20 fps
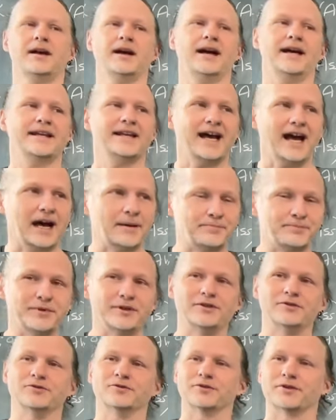eine
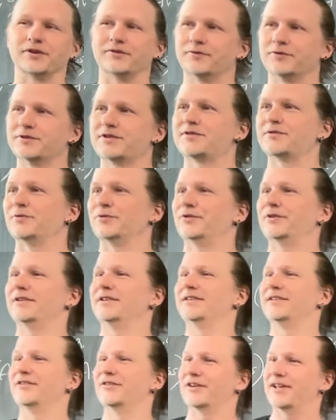Abbildung oder Funktion.
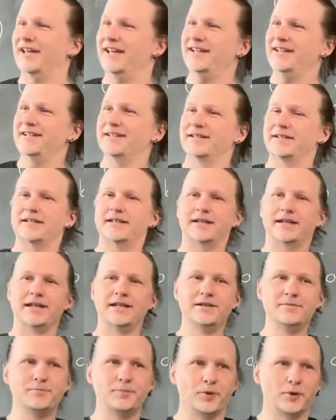Okay?
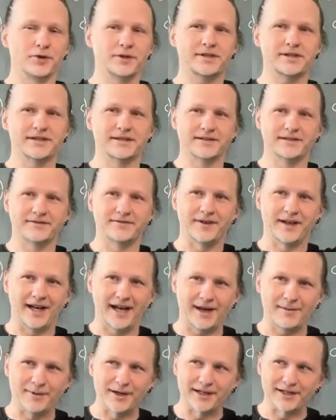Input,
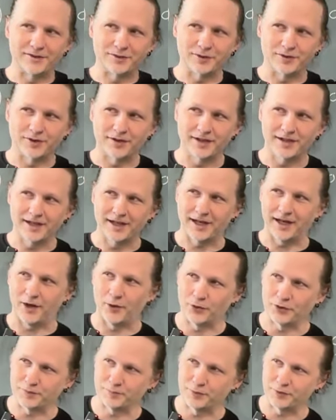Bearbeitung,
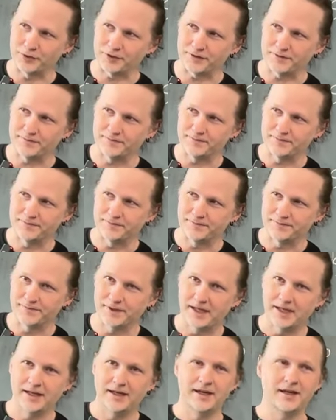Output.
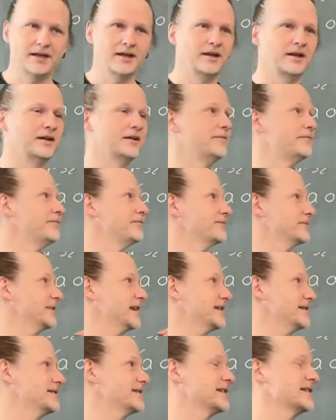
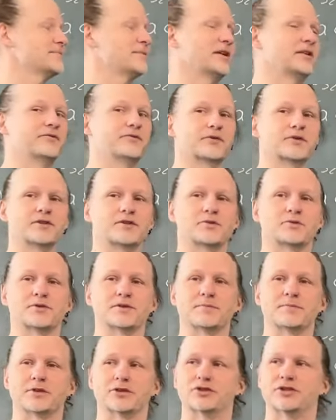Das ist jetzt meine
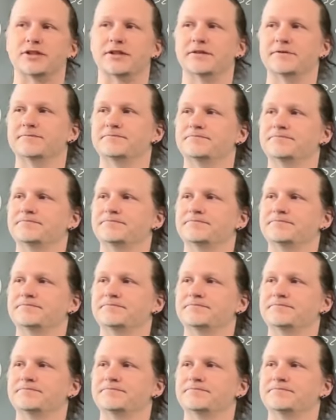Funktionsmaschine.